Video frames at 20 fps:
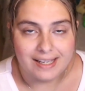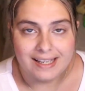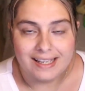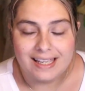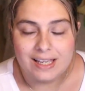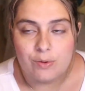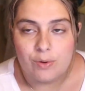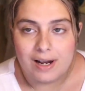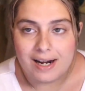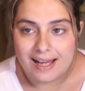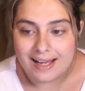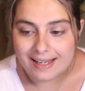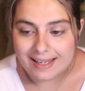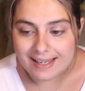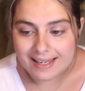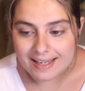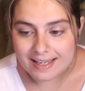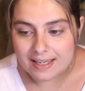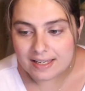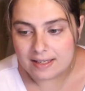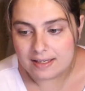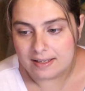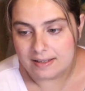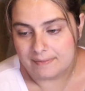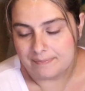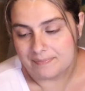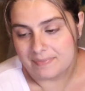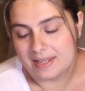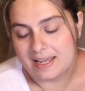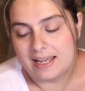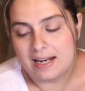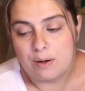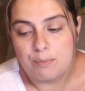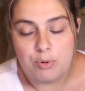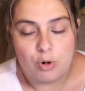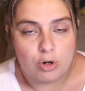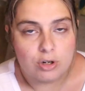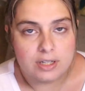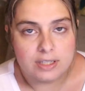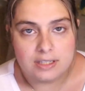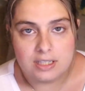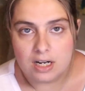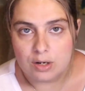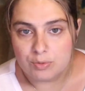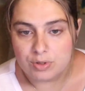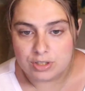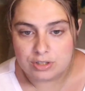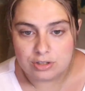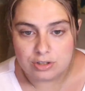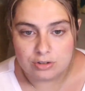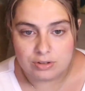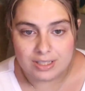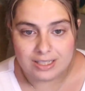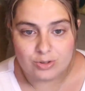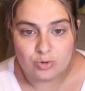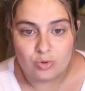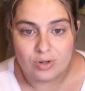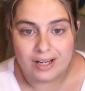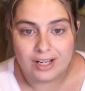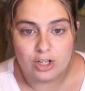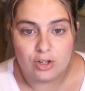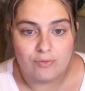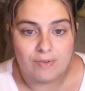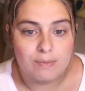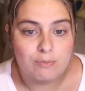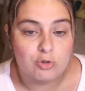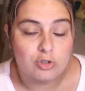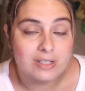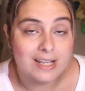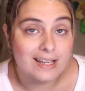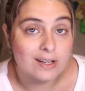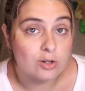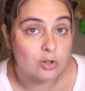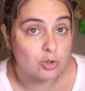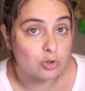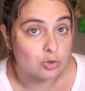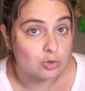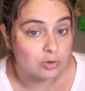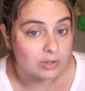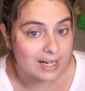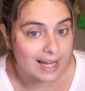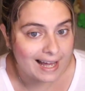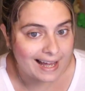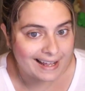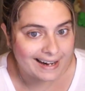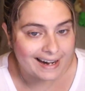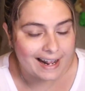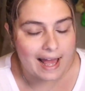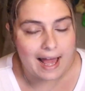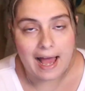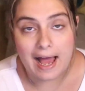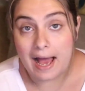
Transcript: igual aquí era un poco el kit de la cuestión de Asuka que nos vamos a encontrar,